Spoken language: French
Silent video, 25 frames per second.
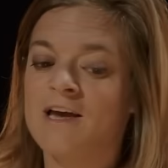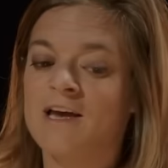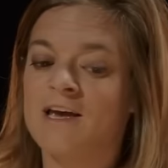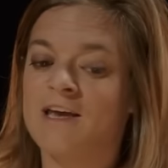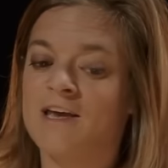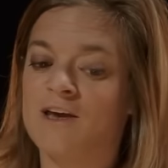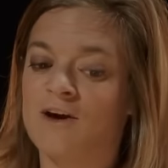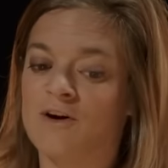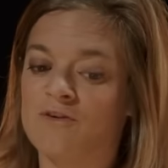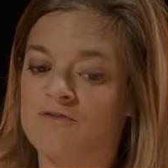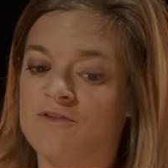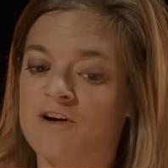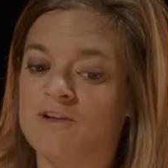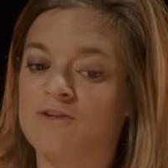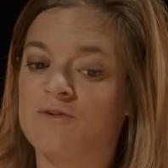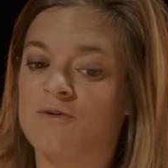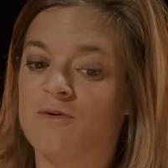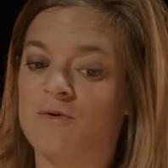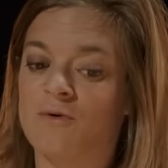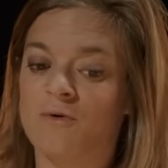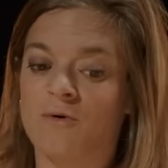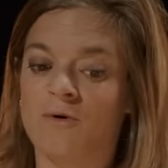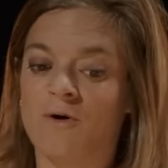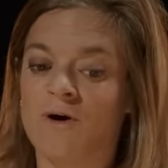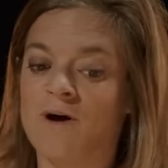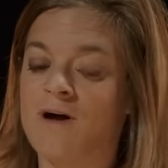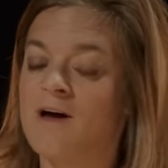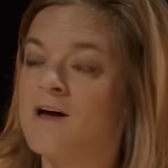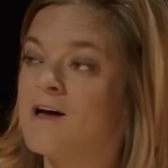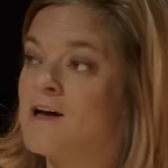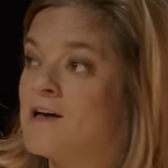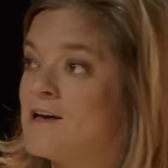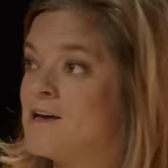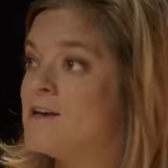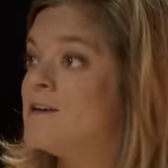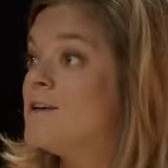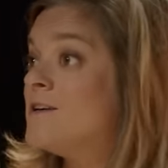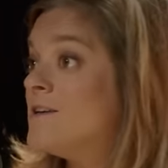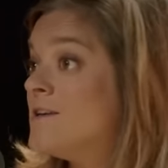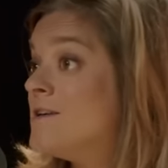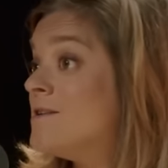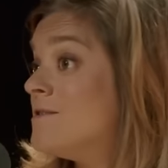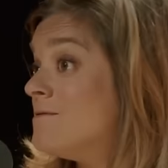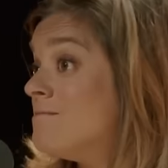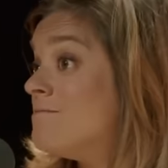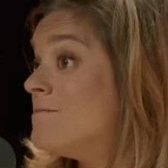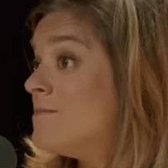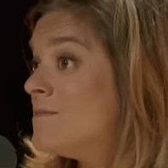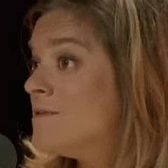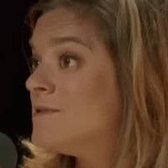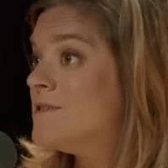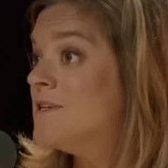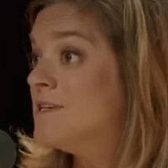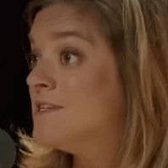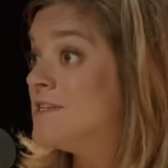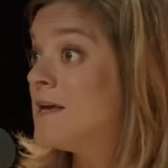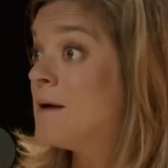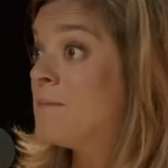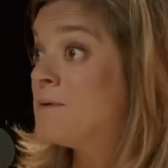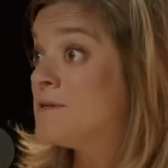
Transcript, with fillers: Et en fait, euh, ça.